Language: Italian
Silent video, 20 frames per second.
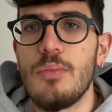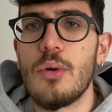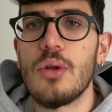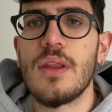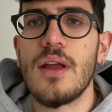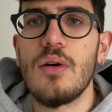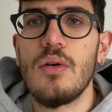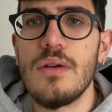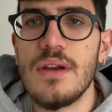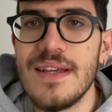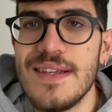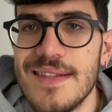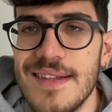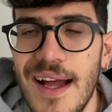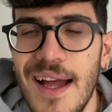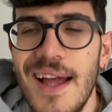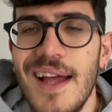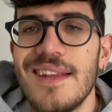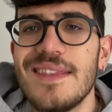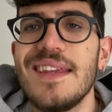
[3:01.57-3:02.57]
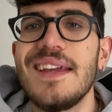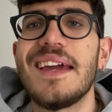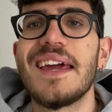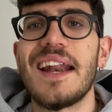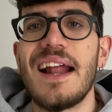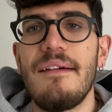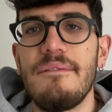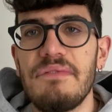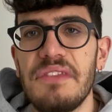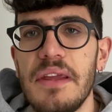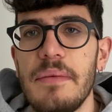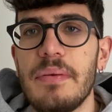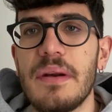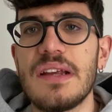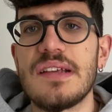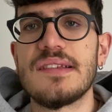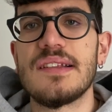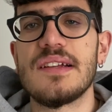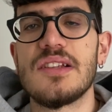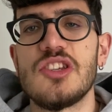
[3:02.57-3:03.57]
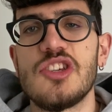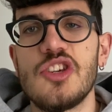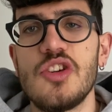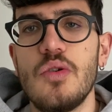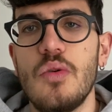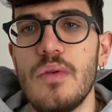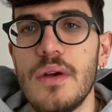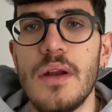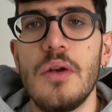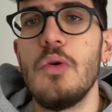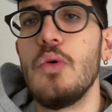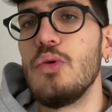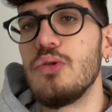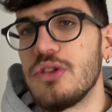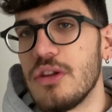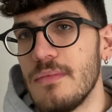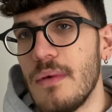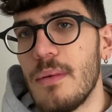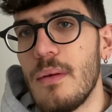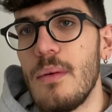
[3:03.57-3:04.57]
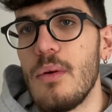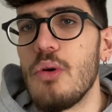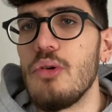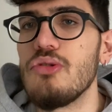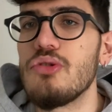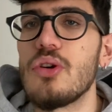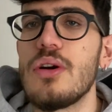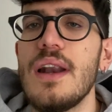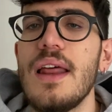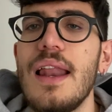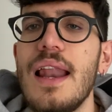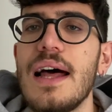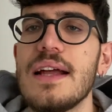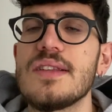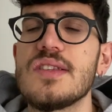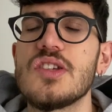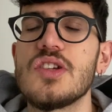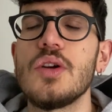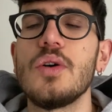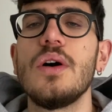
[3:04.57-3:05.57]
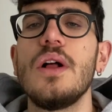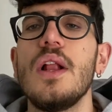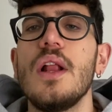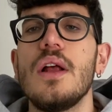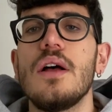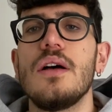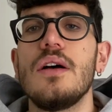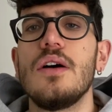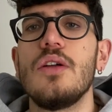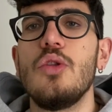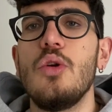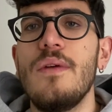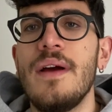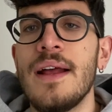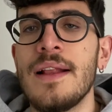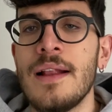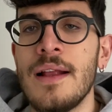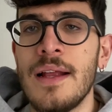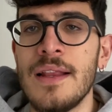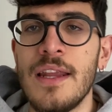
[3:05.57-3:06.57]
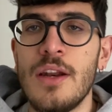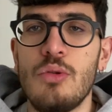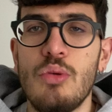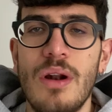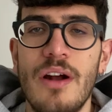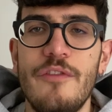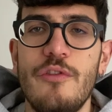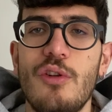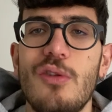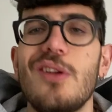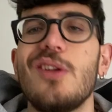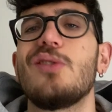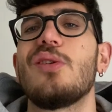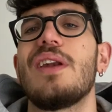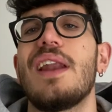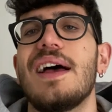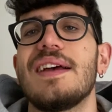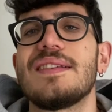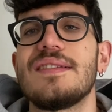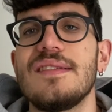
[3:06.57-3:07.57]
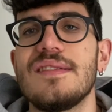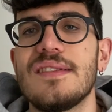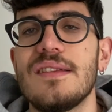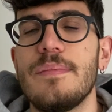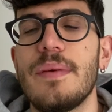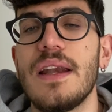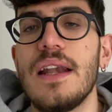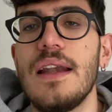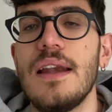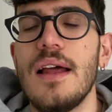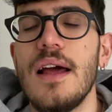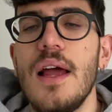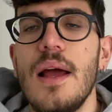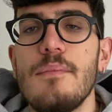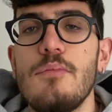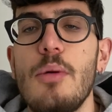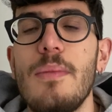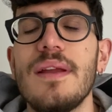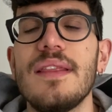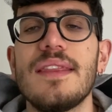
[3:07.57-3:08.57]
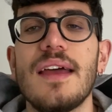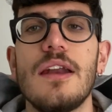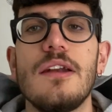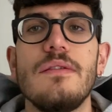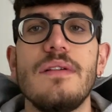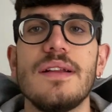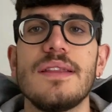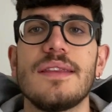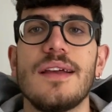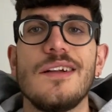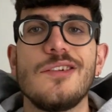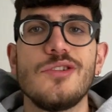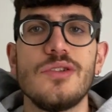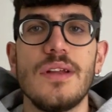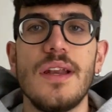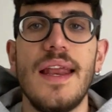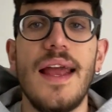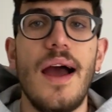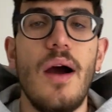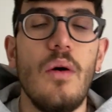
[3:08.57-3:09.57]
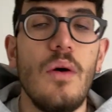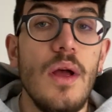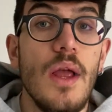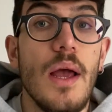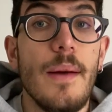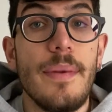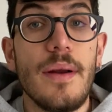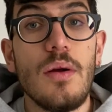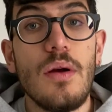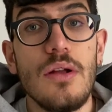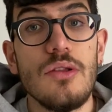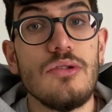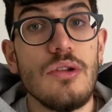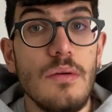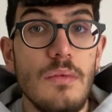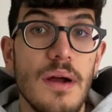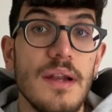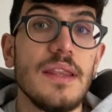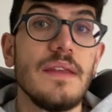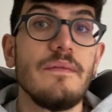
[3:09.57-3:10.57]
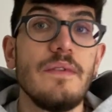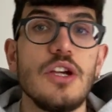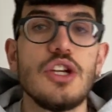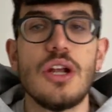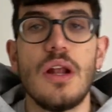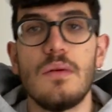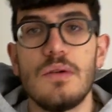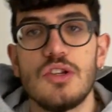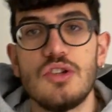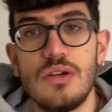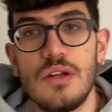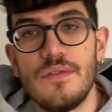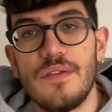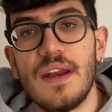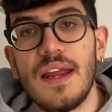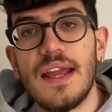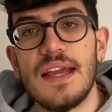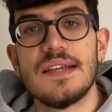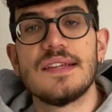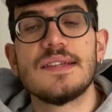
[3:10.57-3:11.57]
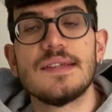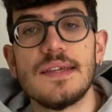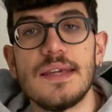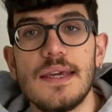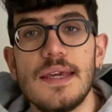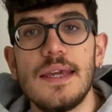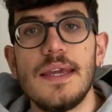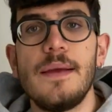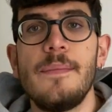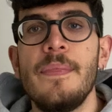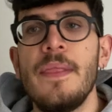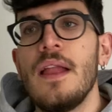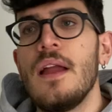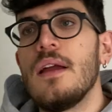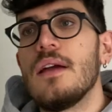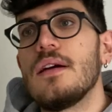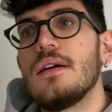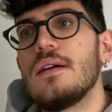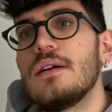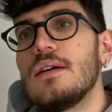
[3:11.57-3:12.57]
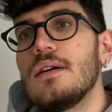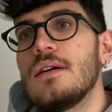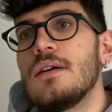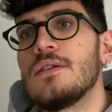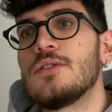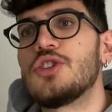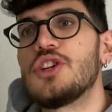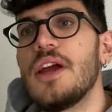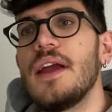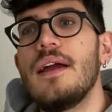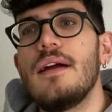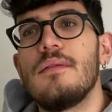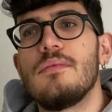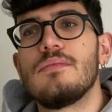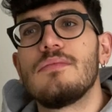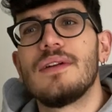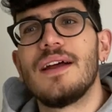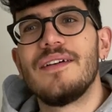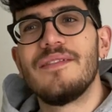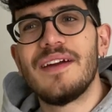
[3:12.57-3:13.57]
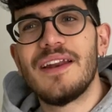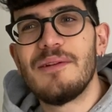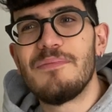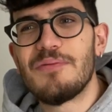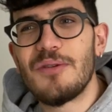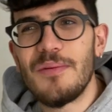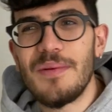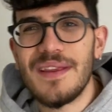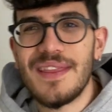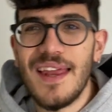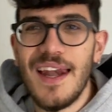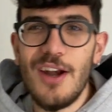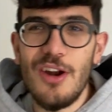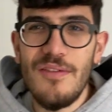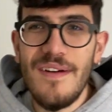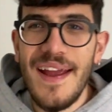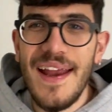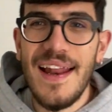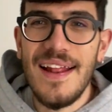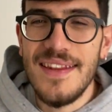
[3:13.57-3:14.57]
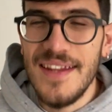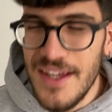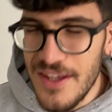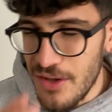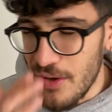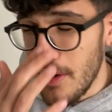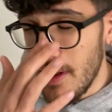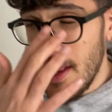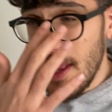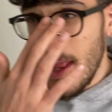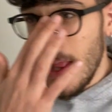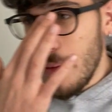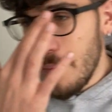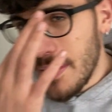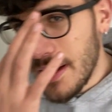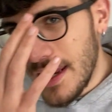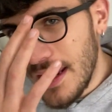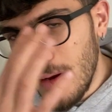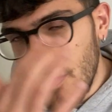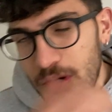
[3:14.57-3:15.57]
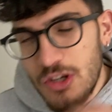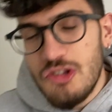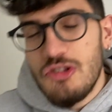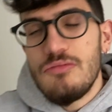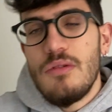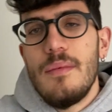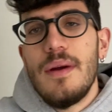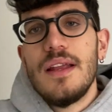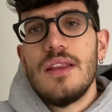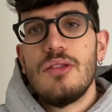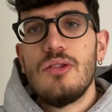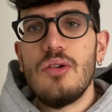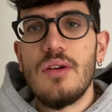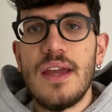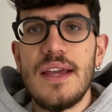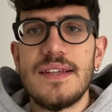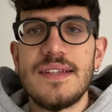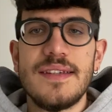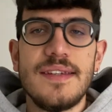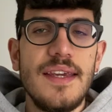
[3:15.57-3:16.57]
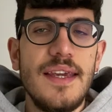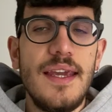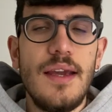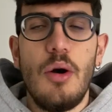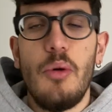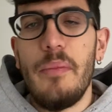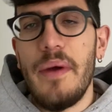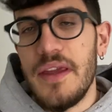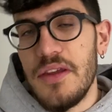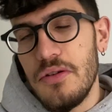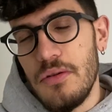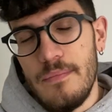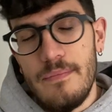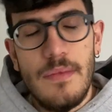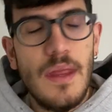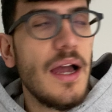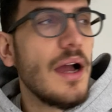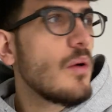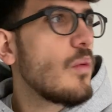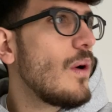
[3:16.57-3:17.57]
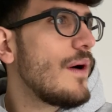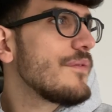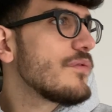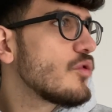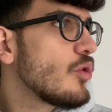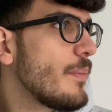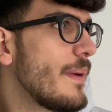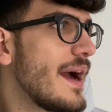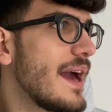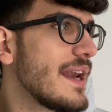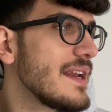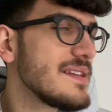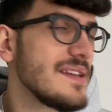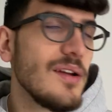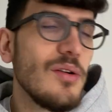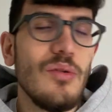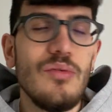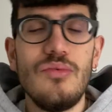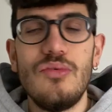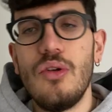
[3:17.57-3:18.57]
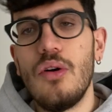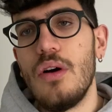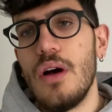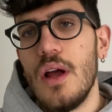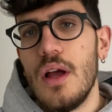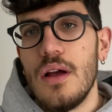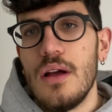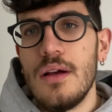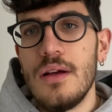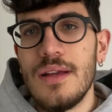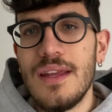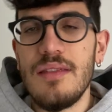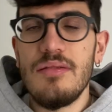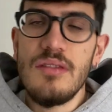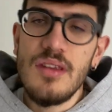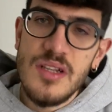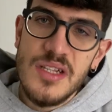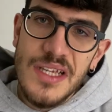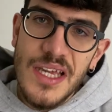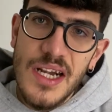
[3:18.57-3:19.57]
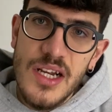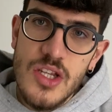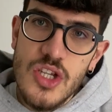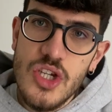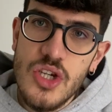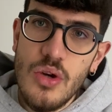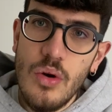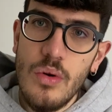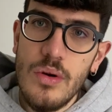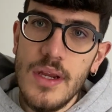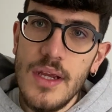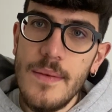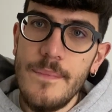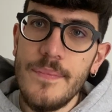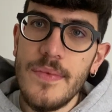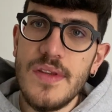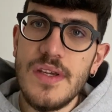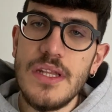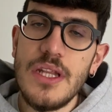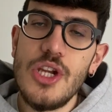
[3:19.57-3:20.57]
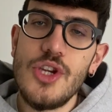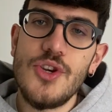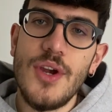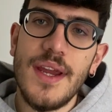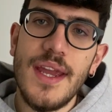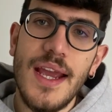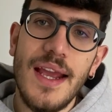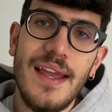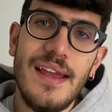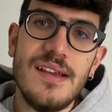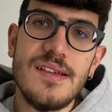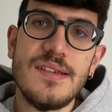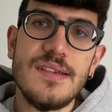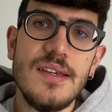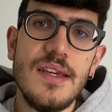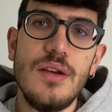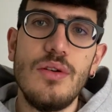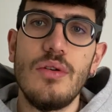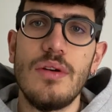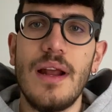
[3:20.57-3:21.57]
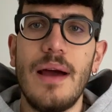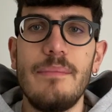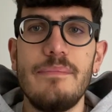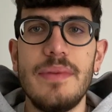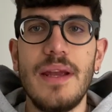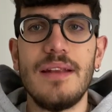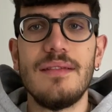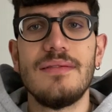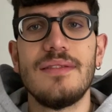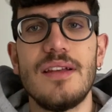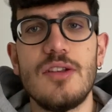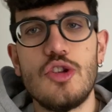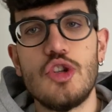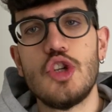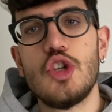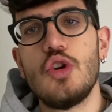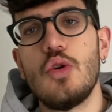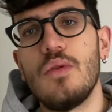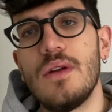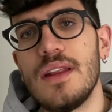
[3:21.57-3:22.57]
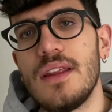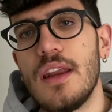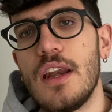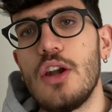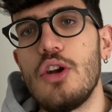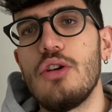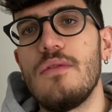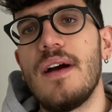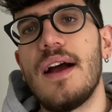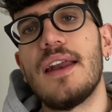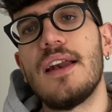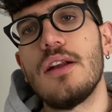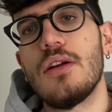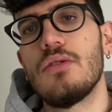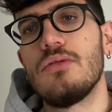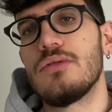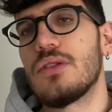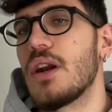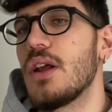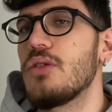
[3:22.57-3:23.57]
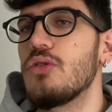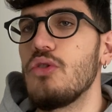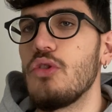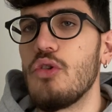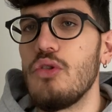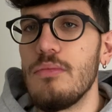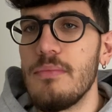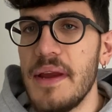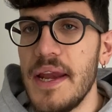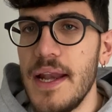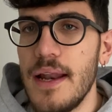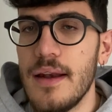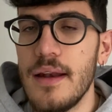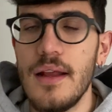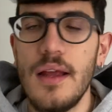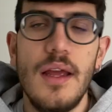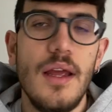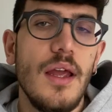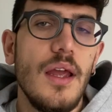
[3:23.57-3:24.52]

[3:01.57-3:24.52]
protagonista di grandi prestazioni, l'ultimo proprio contro la Lazio, eh, dove addirittura ha fornito l'assist per il momentaneo vantaggio di Leao. Per quanto riguarda invece la questione di Frank Franchessi, eh, c'è mm, una vera e propria telenovela dietro, perché in questo momento che sì, o meglio, a quanto pare, secondo eh, indiscrezioni, si dice che, che sì non abbia intenzione di rinnovare il contratto contratto col Milan